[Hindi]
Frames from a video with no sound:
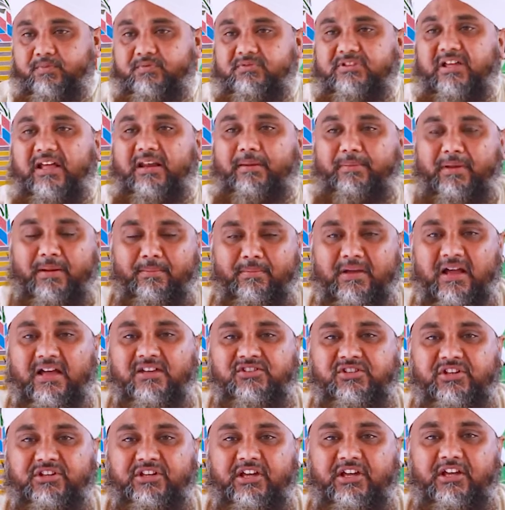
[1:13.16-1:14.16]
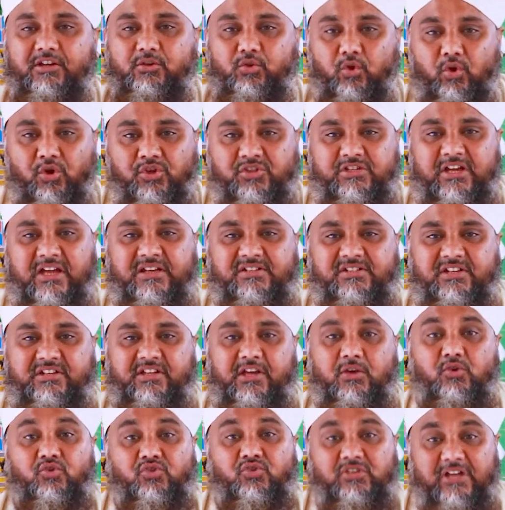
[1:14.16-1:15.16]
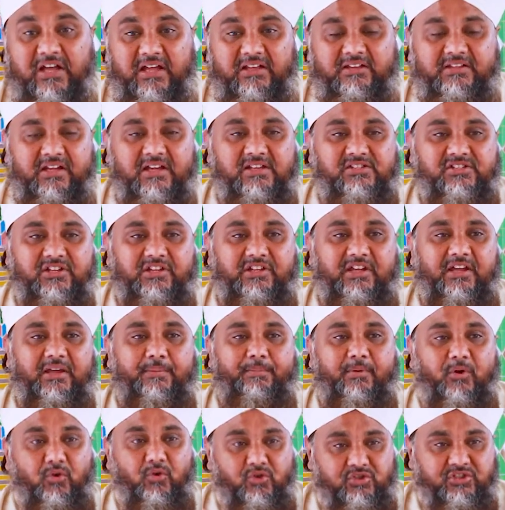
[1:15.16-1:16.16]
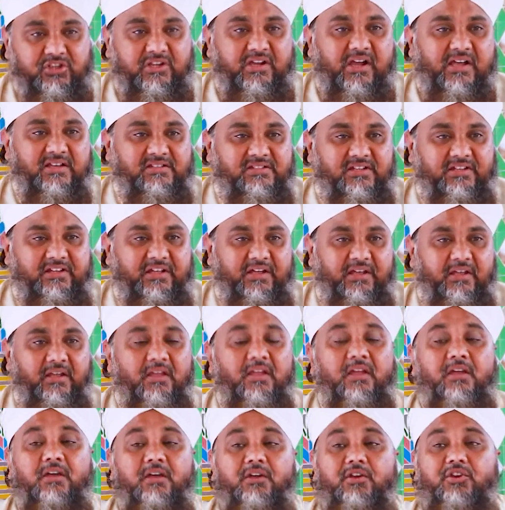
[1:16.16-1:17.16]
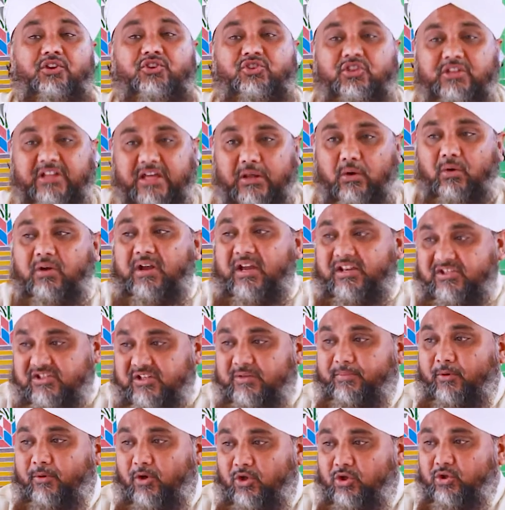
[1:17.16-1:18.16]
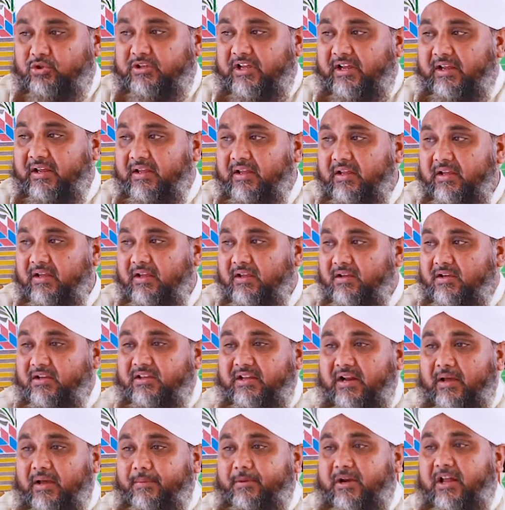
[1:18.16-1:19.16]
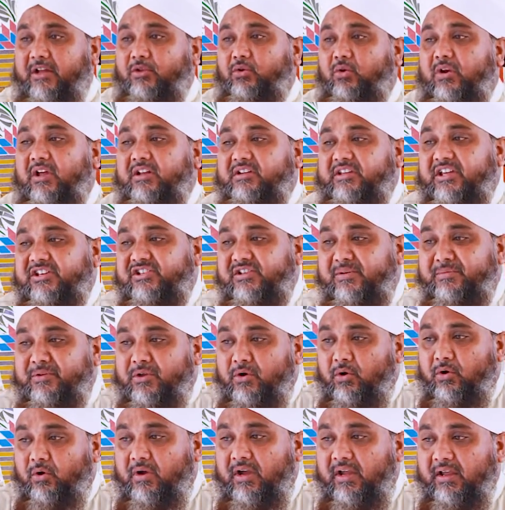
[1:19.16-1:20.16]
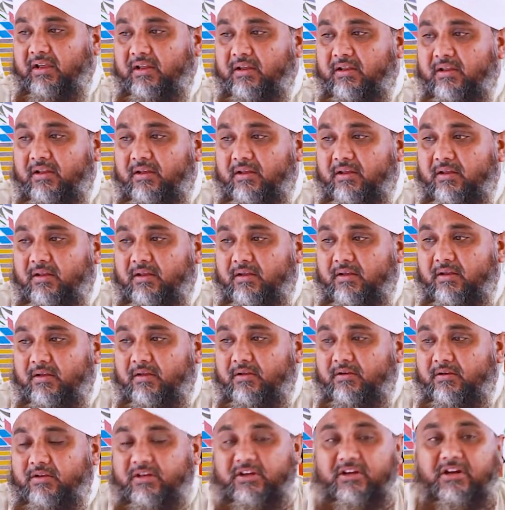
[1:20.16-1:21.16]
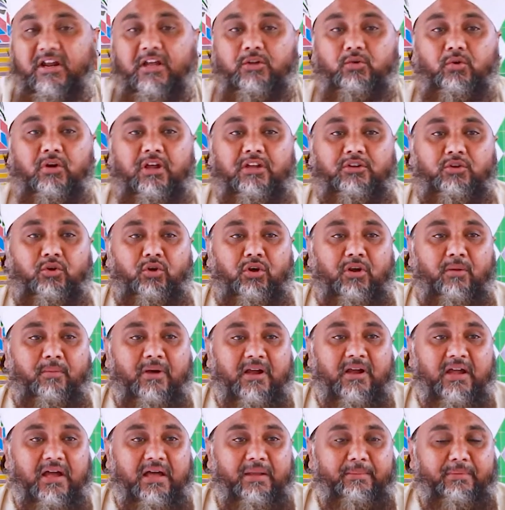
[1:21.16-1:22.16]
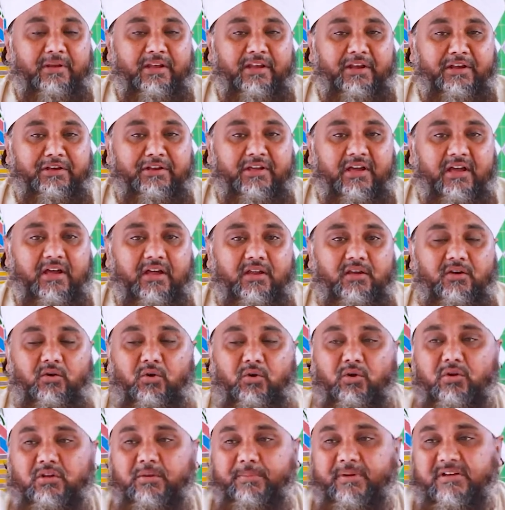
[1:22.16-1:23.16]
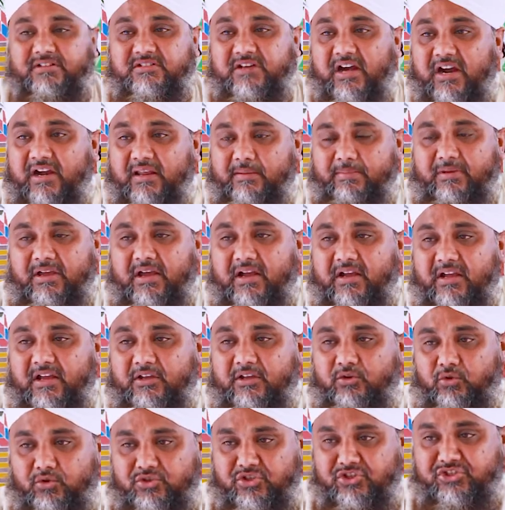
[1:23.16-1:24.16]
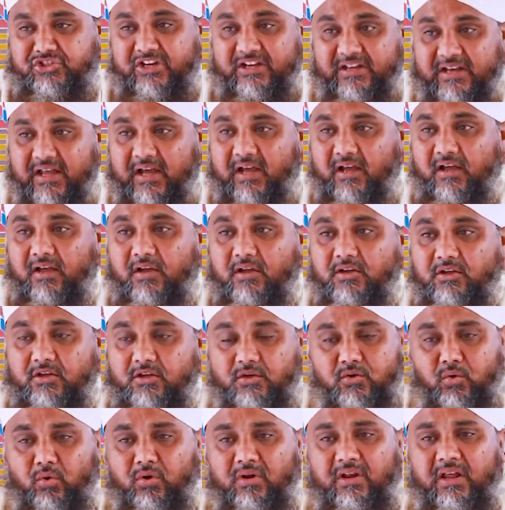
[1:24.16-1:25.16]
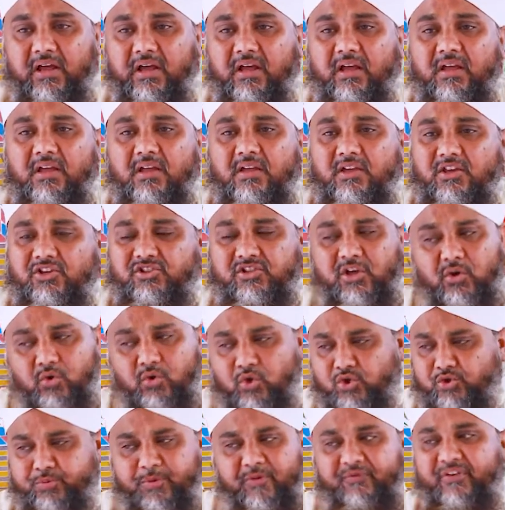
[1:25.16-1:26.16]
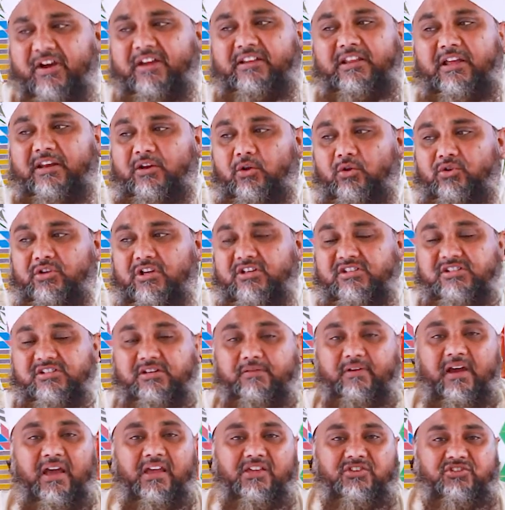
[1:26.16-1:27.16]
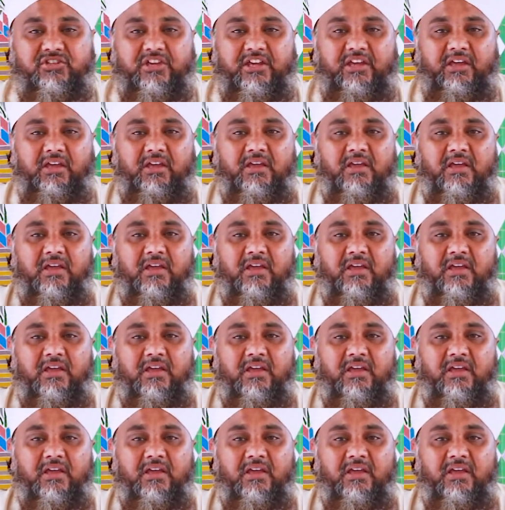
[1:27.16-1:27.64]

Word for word: तालब इम का हसद है दोस्त का हसद है उस्ताद का हसद है पड़ोसी का हसद है रिश्तेदारों का हसद बहुत होता है कि जनाब रातों रात कैसे अमीर हो गए यानी रातों रात इन्होंने मकान भी ले लिया इन्होंने के पास गाड़ी भी आ गई तो ये जलना ये कुड़ना इसका कुछ भी फ़ायदा नहीं होता सिवाय इसके